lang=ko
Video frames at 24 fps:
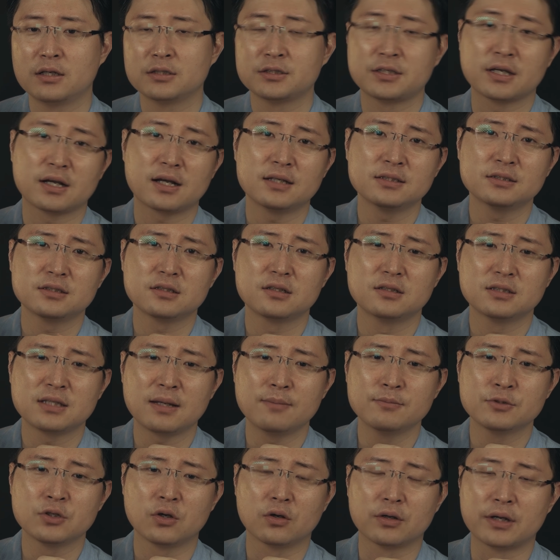제가 쓰는
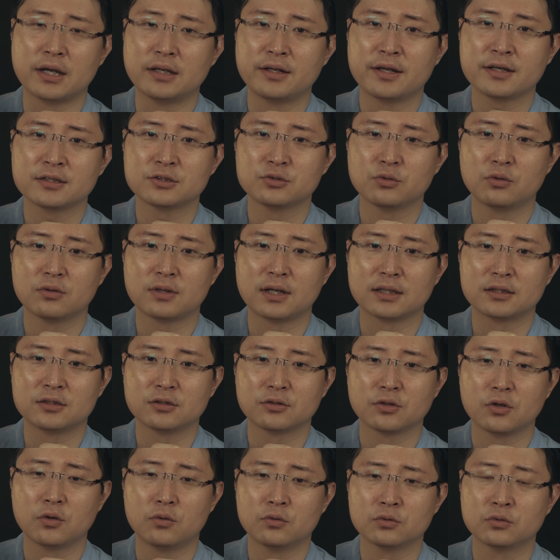삼성 NX1
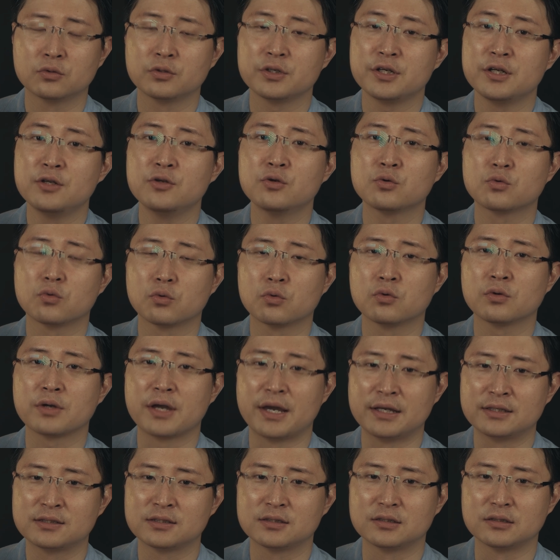같은 경우도
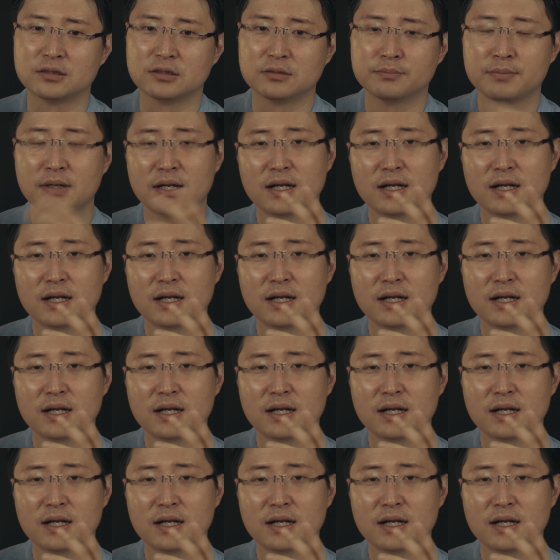1650S,